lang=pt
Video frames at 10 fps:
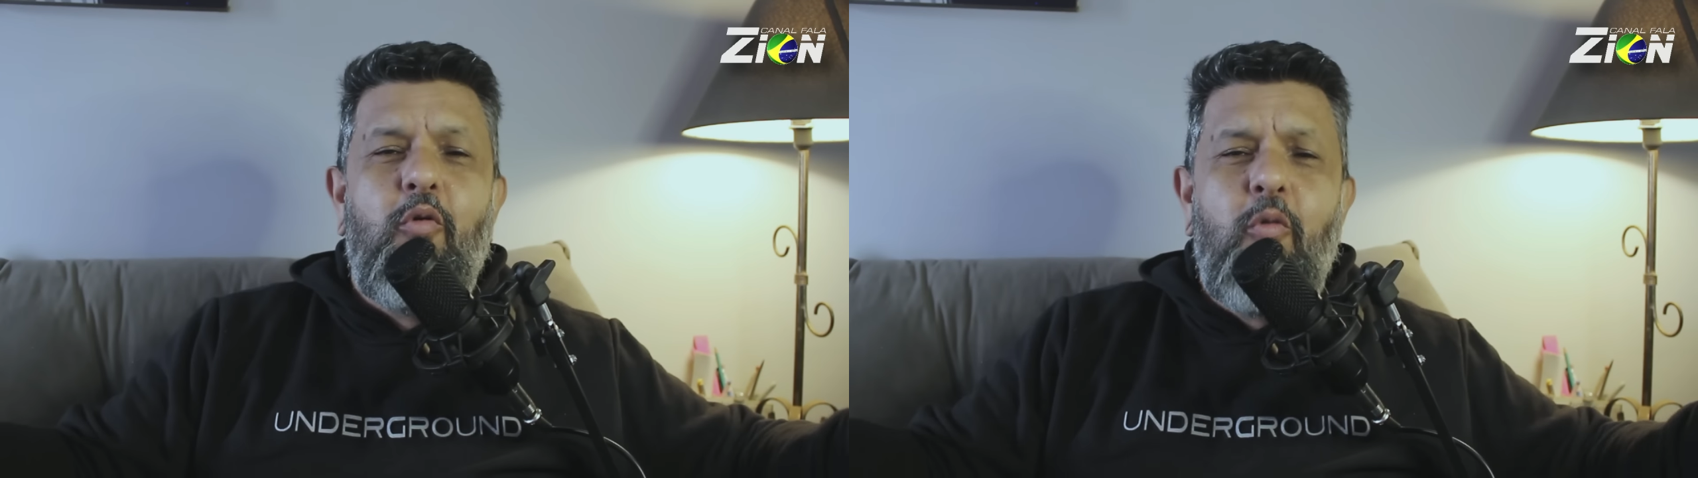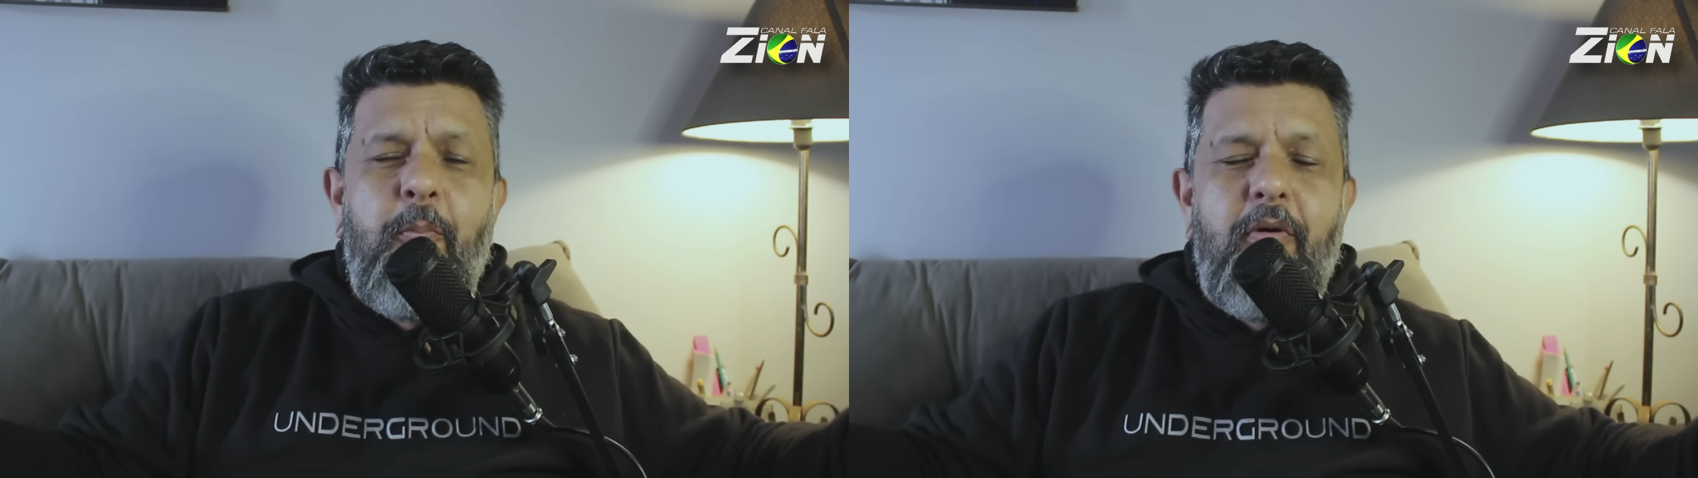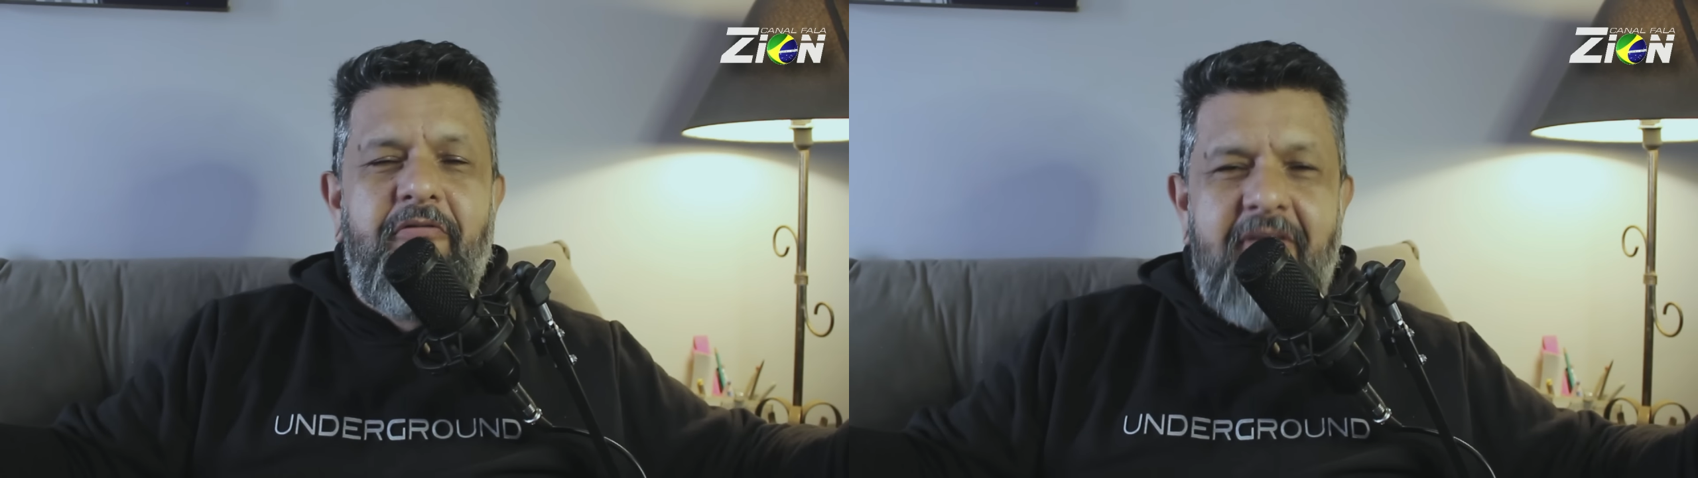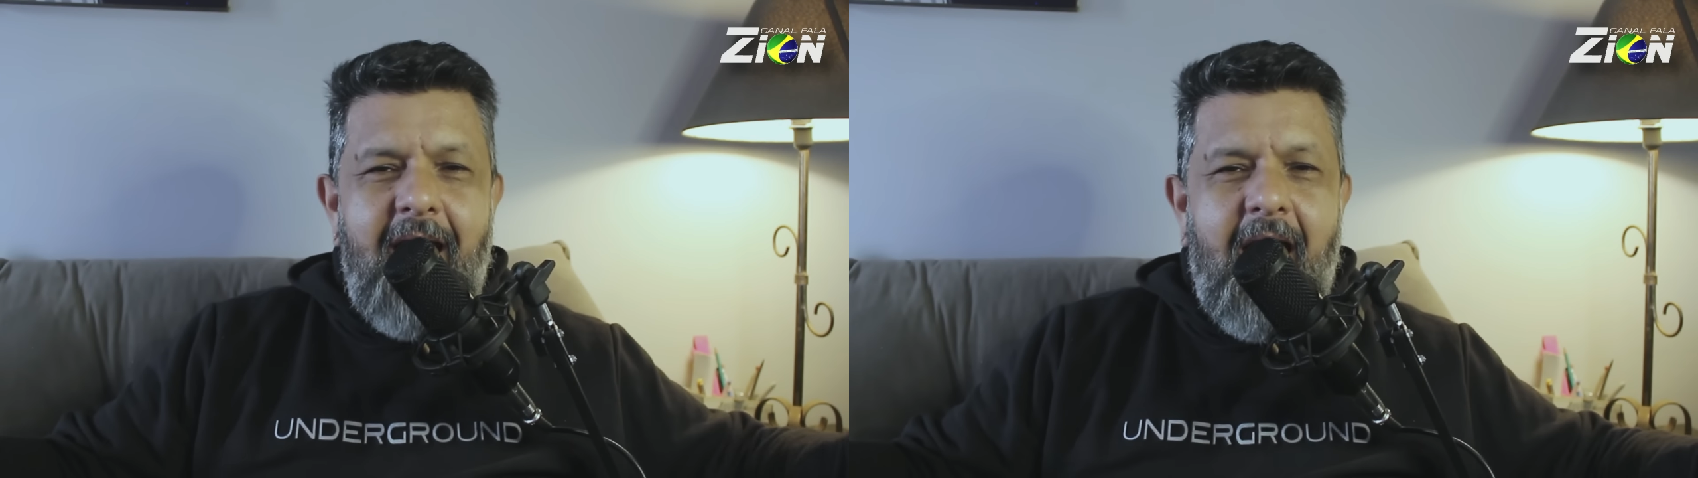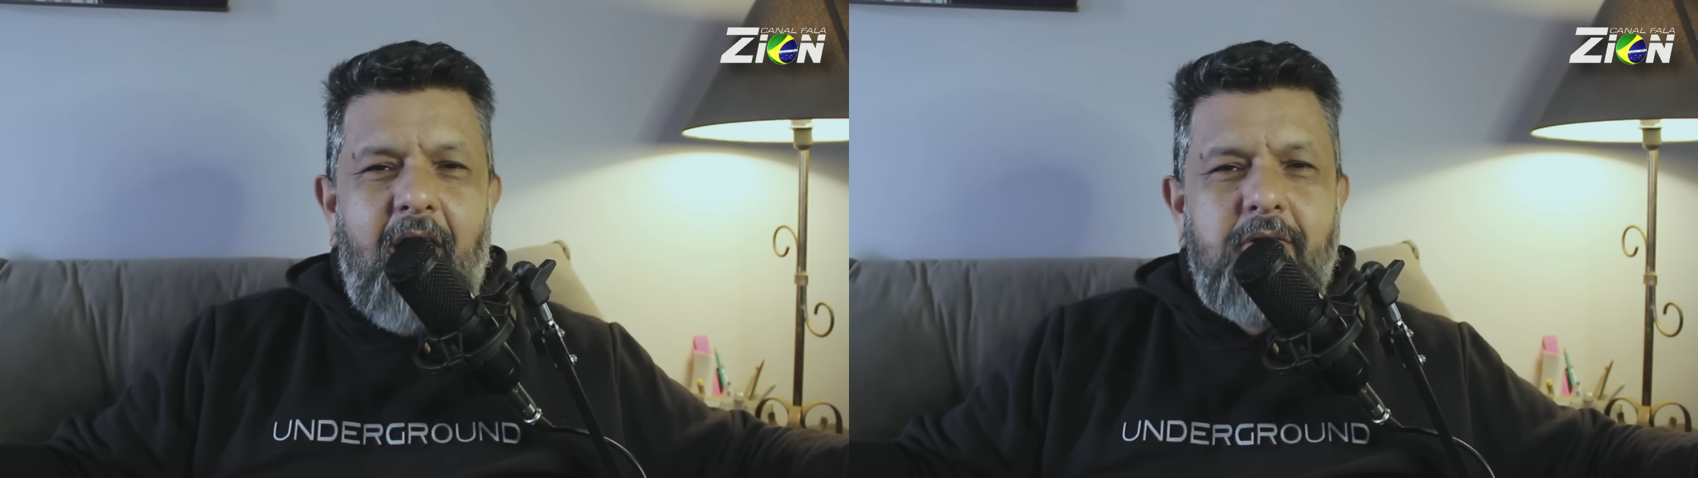o povo
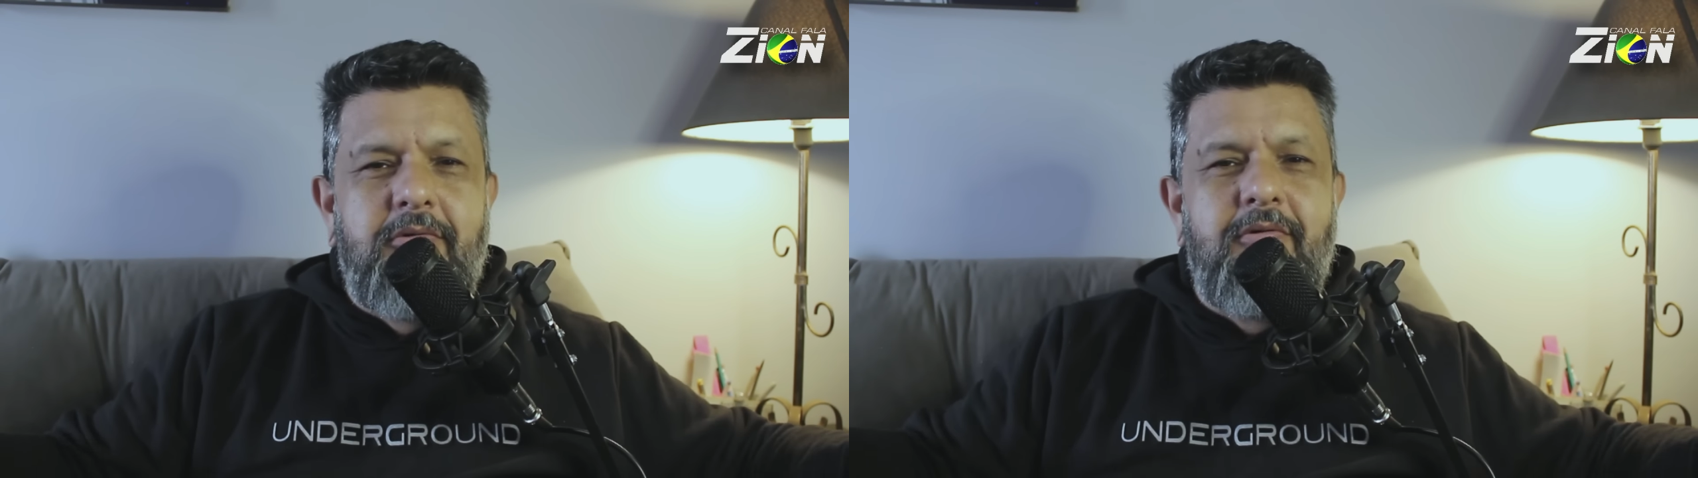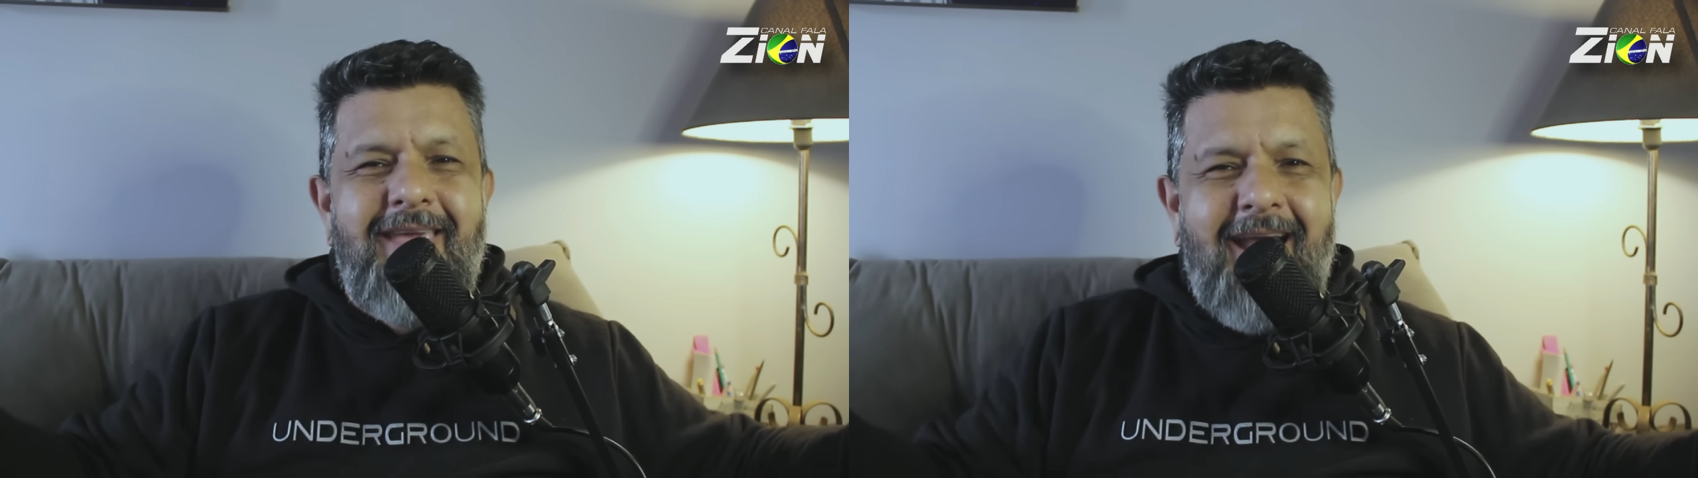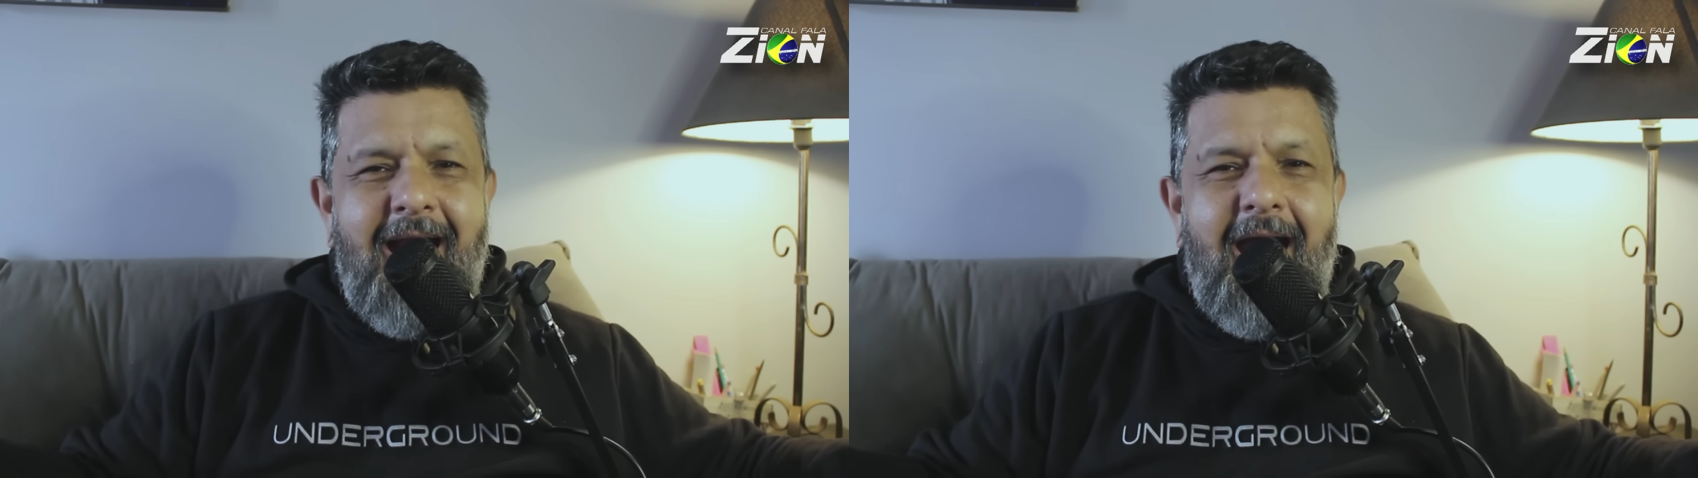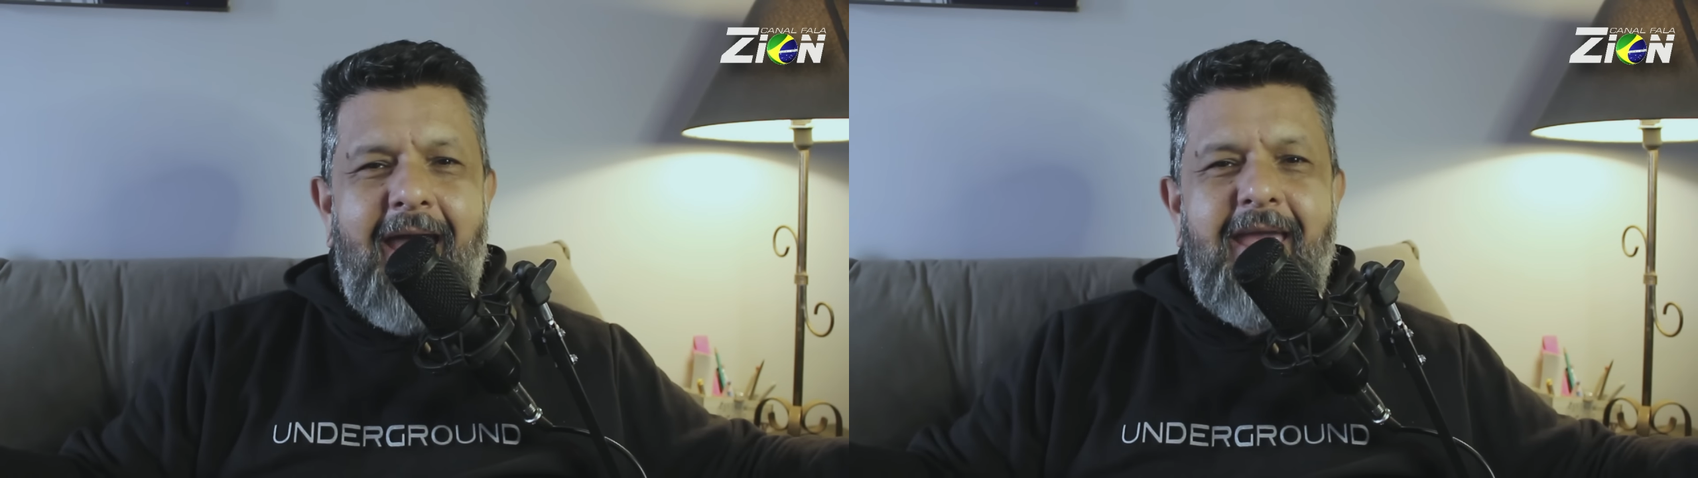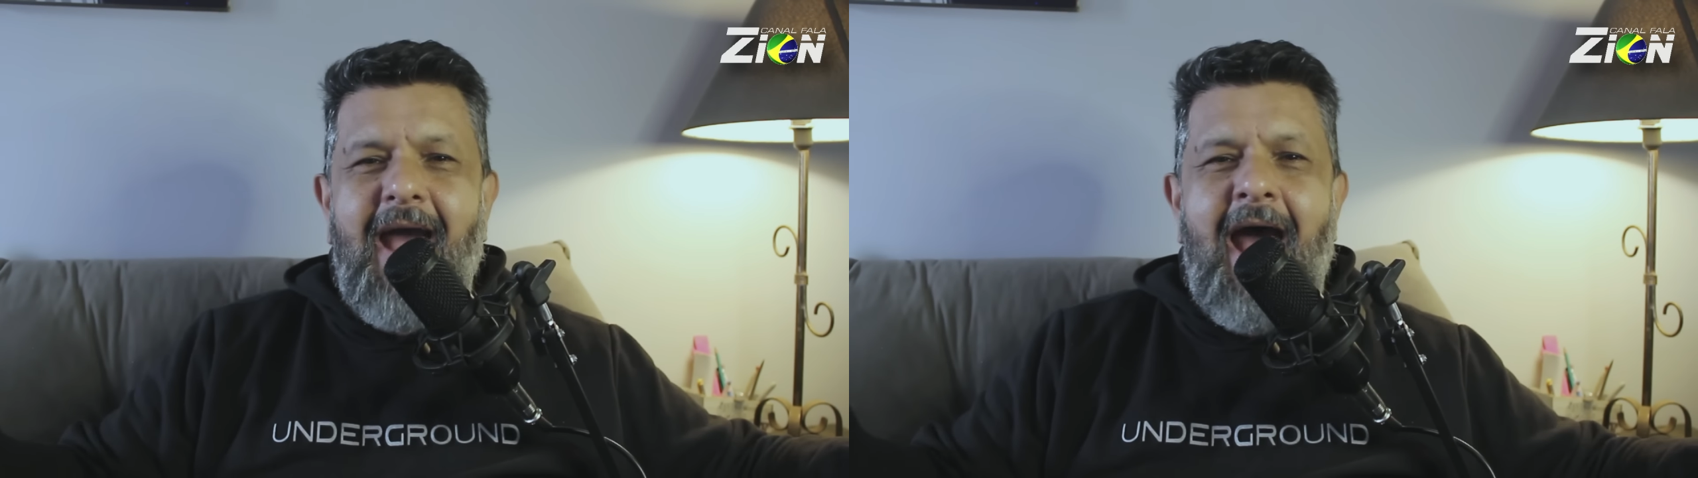incauto que cai,